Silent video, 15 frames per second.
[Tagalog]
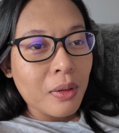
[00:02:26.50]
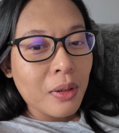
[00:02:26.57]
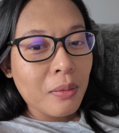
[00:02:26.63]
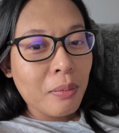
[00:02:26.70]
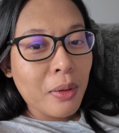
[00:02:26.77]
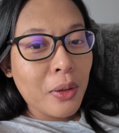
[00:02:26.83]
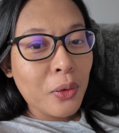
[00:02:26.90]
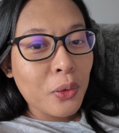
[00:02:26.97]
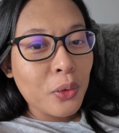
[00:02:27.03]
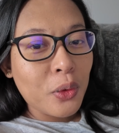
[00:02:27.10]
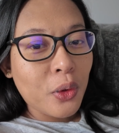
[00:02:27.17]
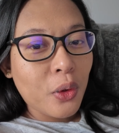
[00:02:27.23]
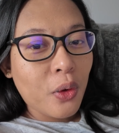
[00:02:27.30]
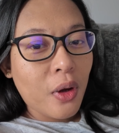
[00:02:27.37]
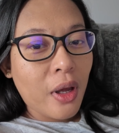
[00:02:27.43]
Napanood ko
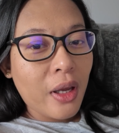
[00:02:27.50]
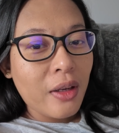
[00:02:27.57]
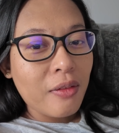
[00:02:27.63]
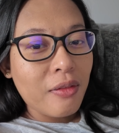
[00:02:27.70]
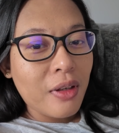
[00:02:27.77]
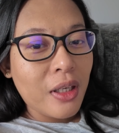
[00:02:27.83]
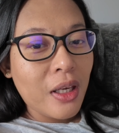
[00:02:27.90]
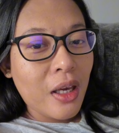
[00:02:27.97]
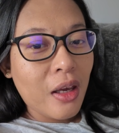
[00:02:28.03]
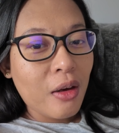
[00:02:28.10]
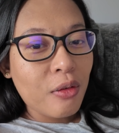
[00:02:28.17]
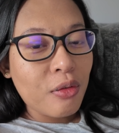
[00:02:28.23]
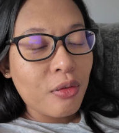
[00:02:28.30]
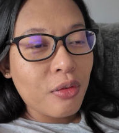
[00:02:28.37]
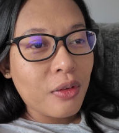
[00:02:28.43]
yung
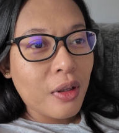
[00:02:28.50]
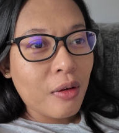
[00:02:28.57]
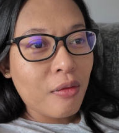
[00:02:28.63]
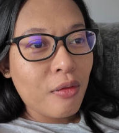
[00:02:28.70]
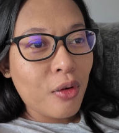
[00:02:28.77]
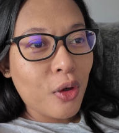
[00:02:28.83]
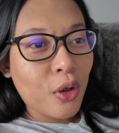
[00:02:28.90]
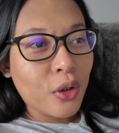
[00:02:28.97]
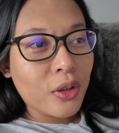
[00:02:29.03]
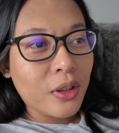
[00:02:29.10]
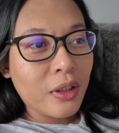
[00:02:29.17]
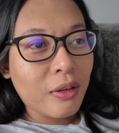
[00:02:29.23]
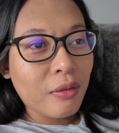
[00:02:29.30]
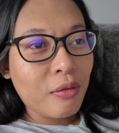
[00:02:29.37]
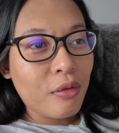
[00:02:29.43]
IVF na vlog
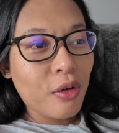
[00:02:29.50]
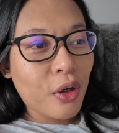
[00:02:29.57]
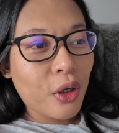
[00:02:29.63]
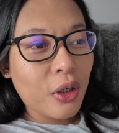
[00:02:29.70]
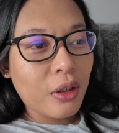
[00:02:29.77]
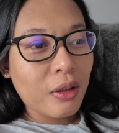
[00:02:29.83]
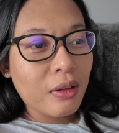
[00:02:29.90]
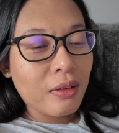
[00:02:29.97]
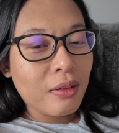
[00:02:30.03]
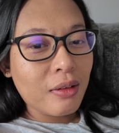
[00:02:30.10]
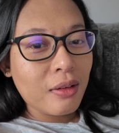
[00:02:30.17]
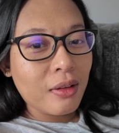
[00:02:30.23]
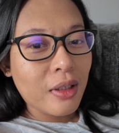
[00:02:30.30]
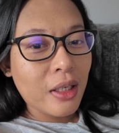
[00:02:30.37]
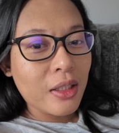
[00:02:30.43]
ni Fern
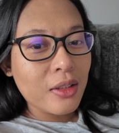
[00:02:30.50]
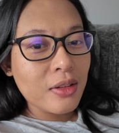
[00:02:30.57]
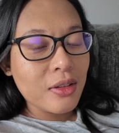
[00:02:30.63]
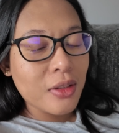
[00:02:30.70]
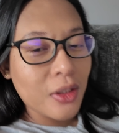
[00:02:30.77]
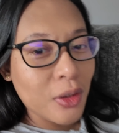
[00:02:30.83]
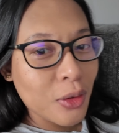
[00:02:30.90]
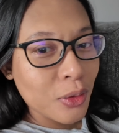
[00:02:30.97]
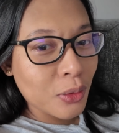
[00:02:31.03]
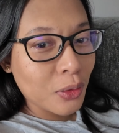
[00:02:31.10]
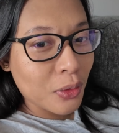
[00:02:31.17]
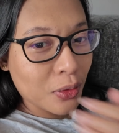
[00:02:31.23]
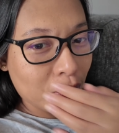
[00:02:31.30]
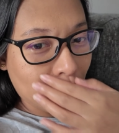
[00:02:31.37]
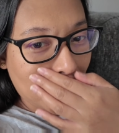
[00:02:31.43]
and
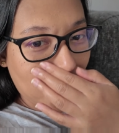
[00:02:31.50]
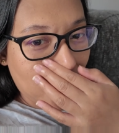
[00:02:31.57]
Seasons.